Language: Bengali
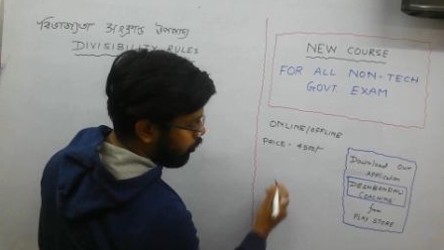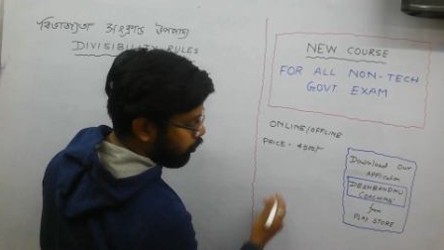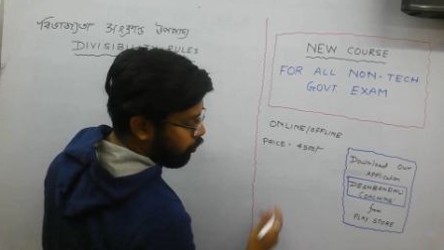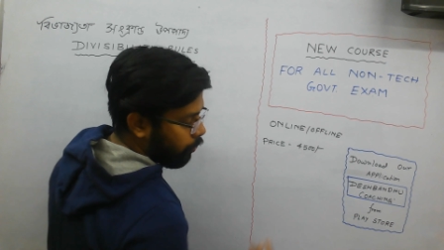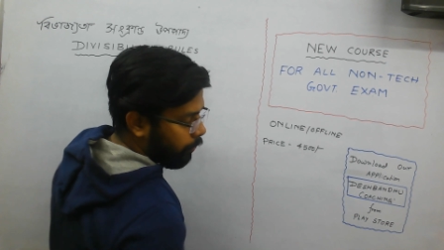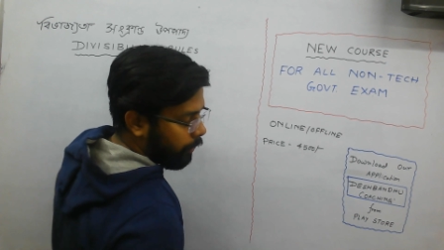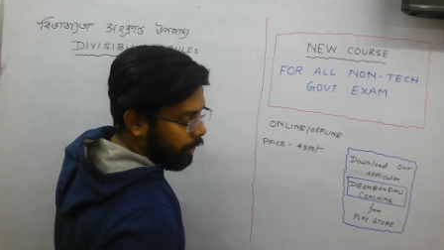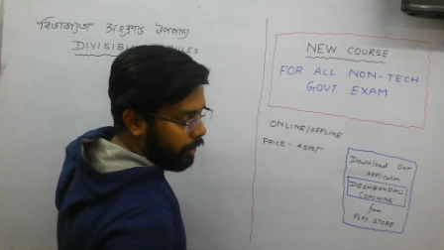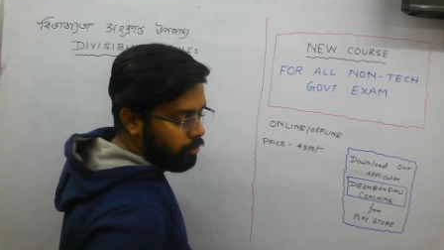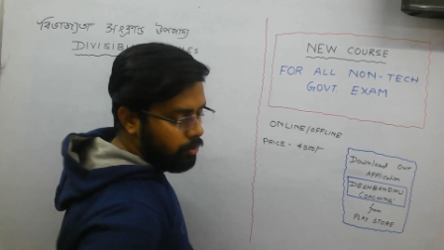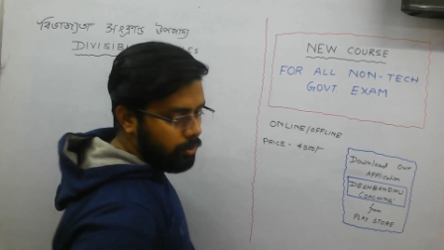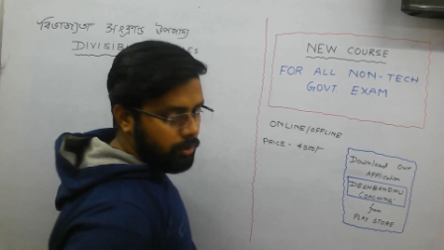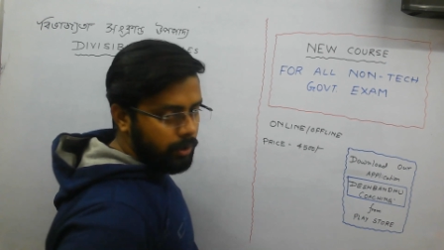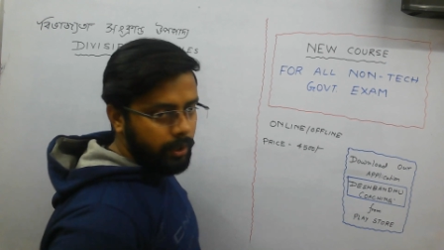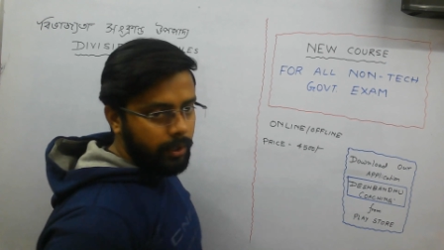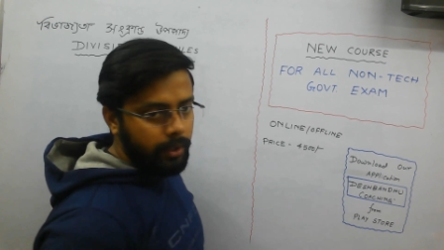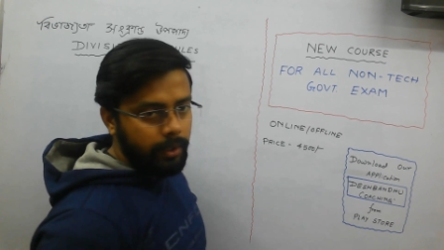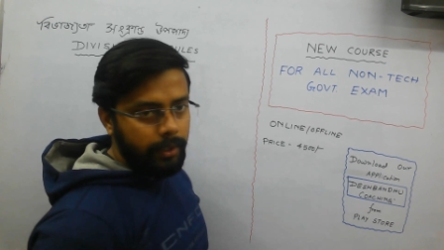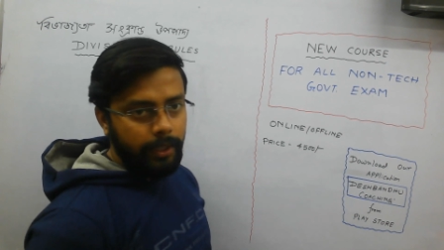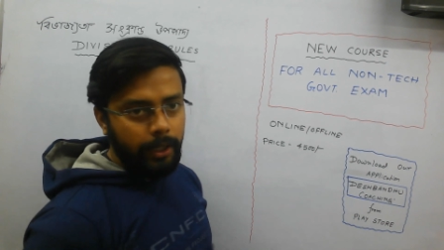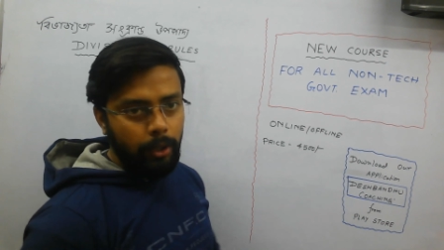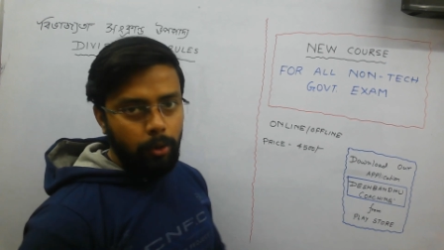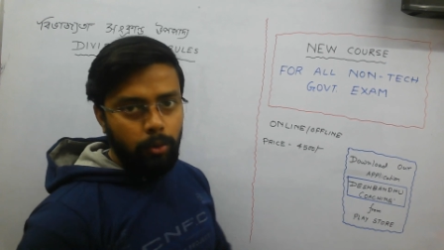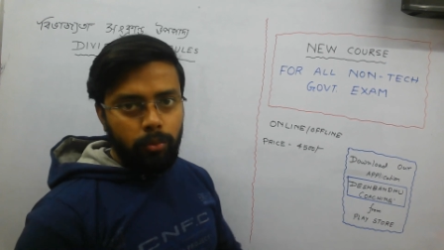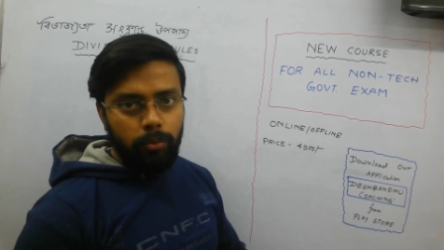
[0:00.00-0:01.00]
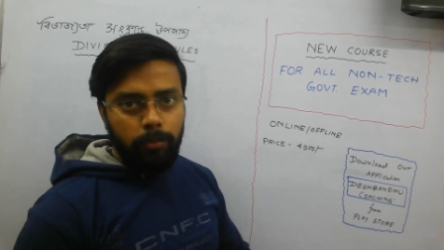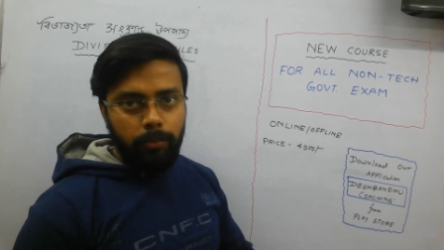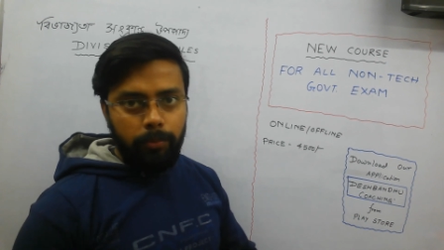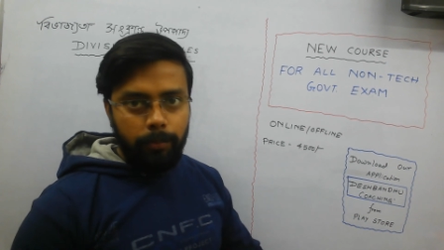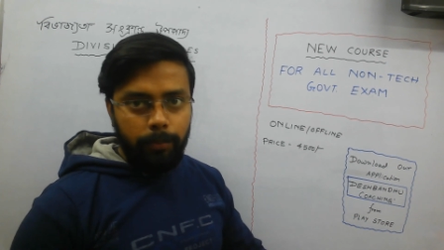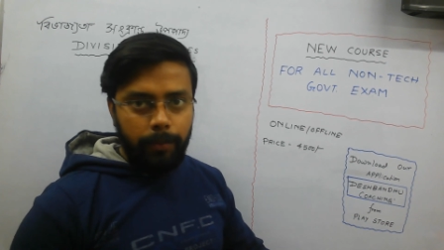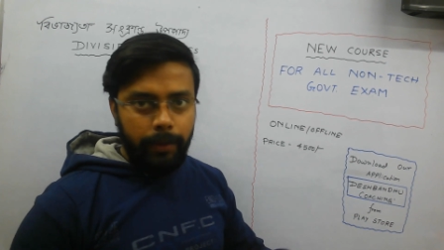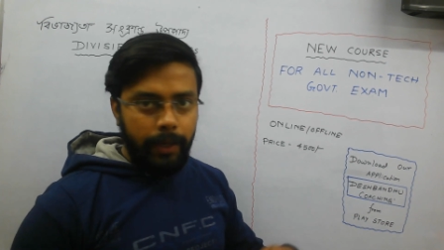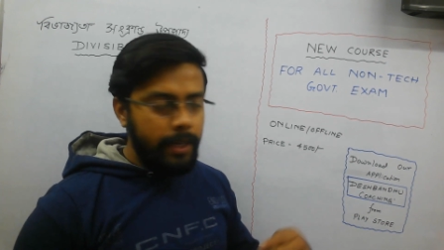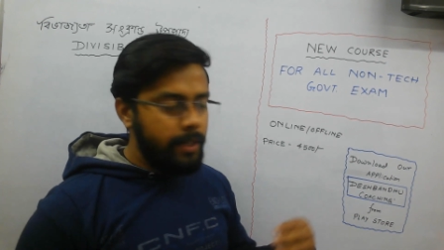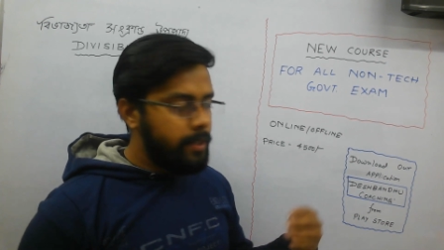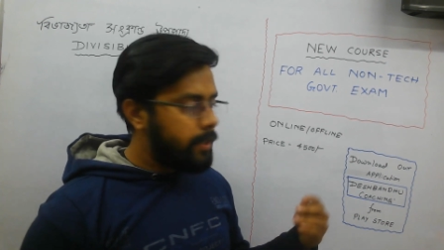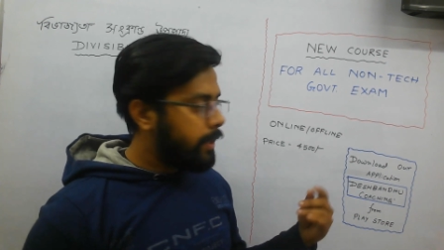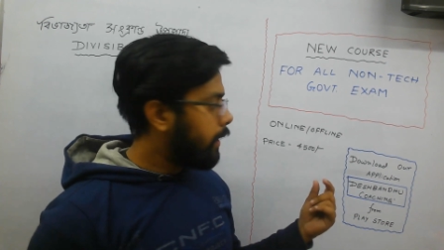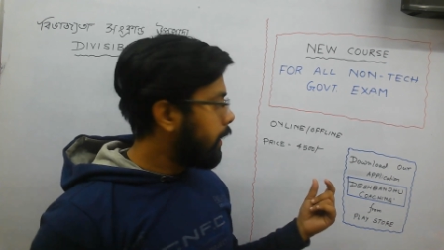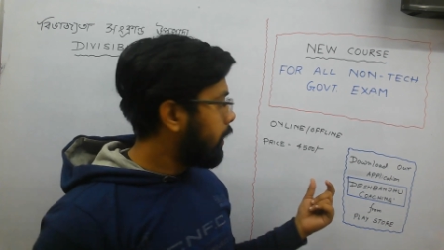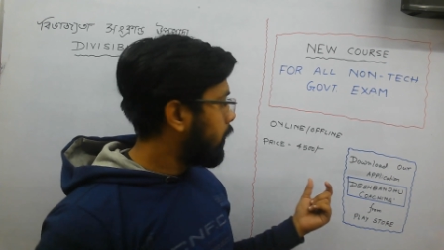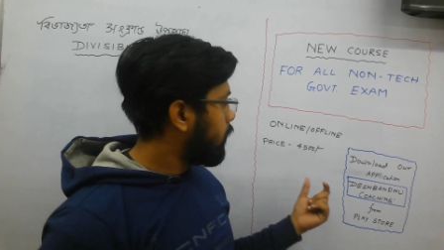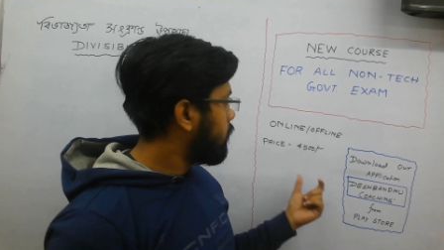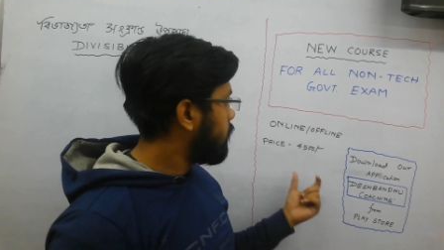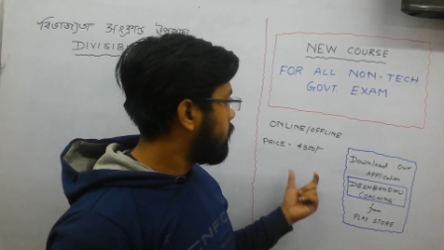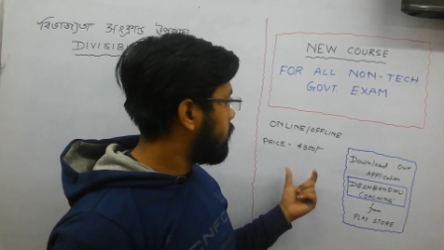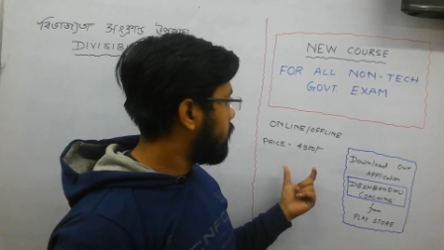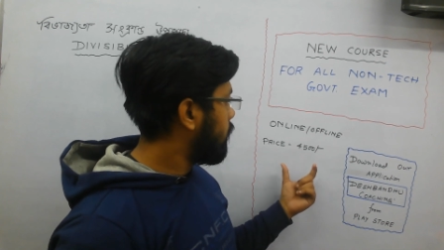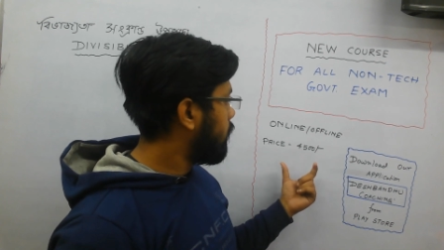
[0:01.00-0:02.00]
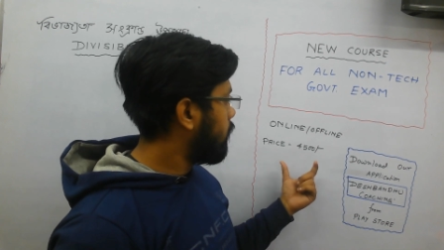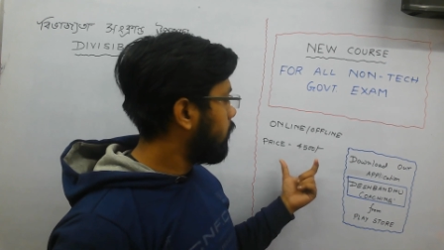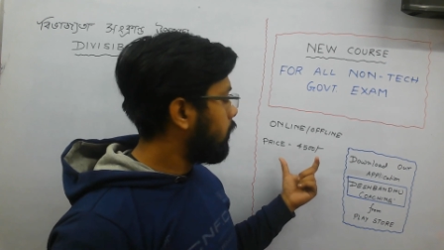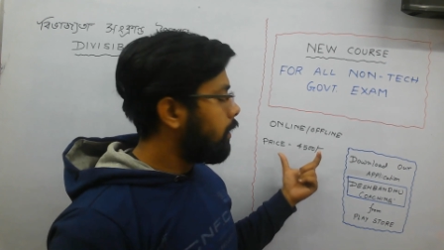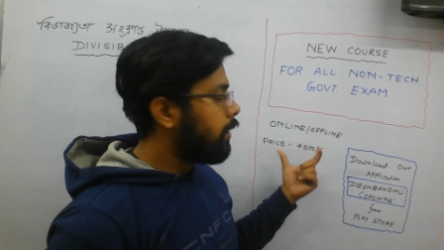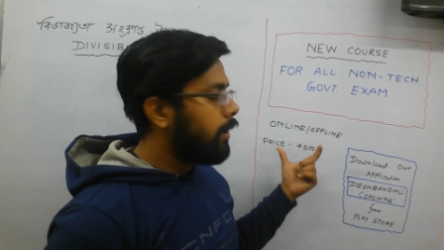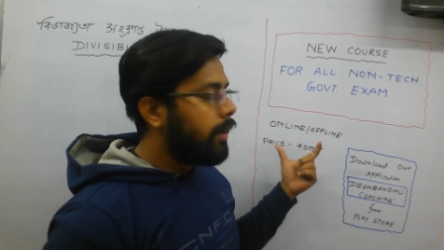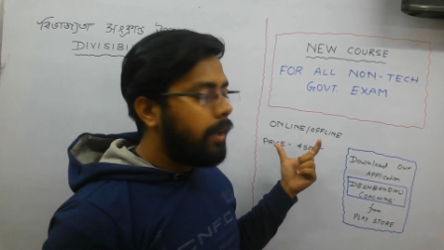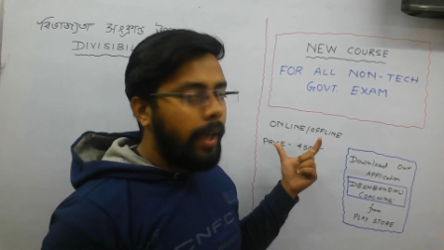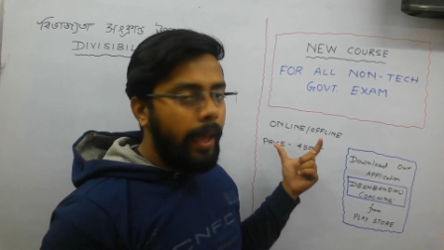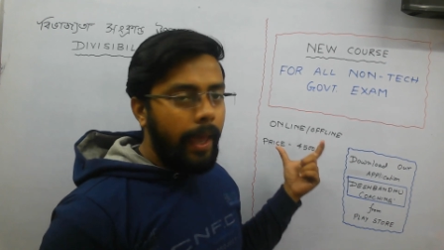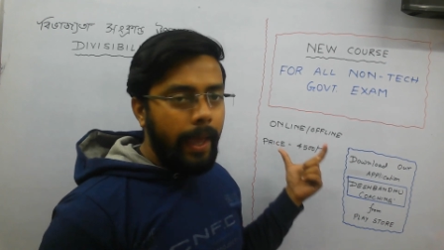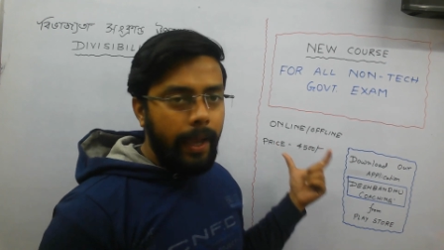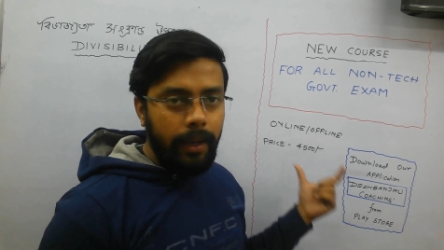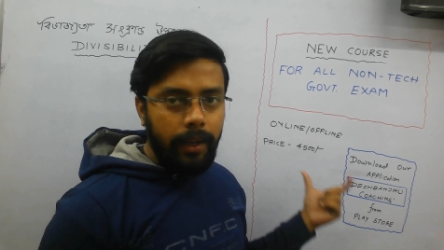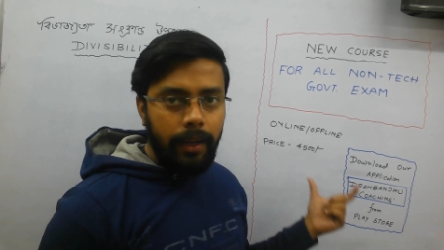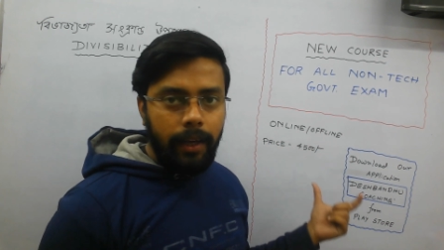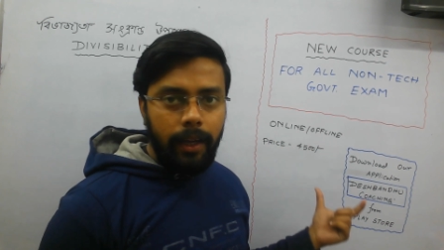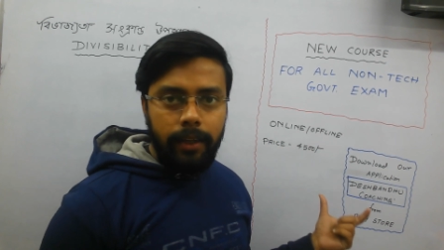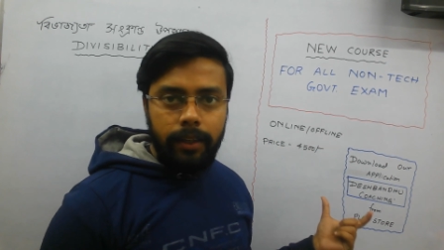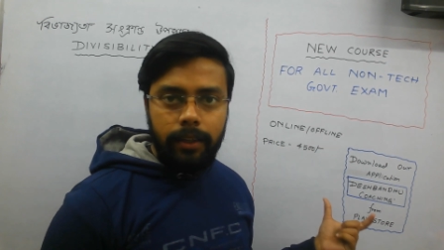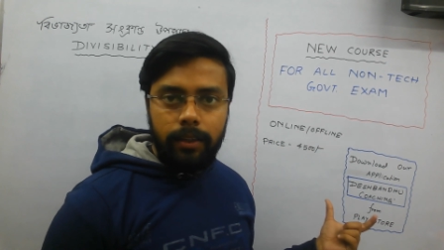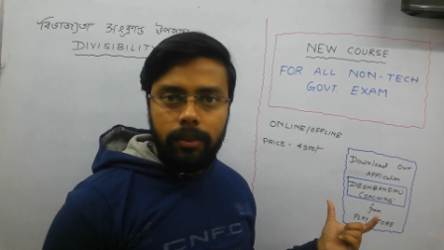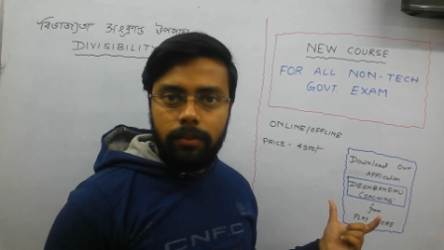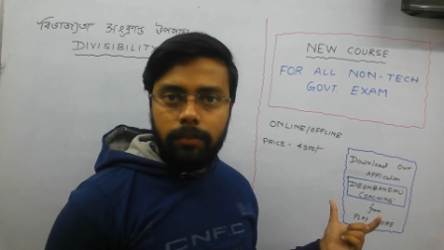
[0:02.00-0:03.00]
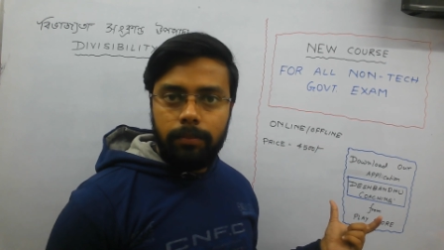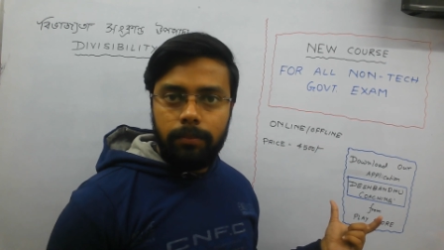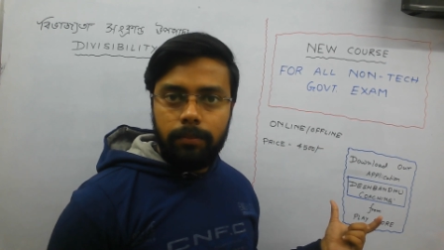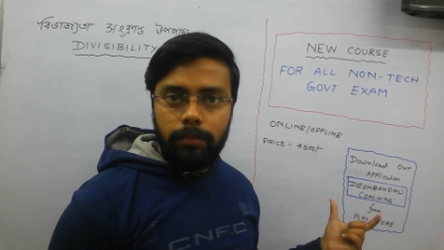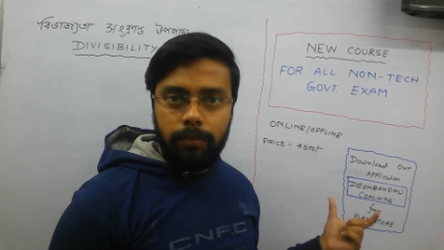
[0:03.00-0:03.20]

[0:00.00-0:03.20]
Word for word: তোমরা যদি কেউ এই টাকাটা দিতে এককালীন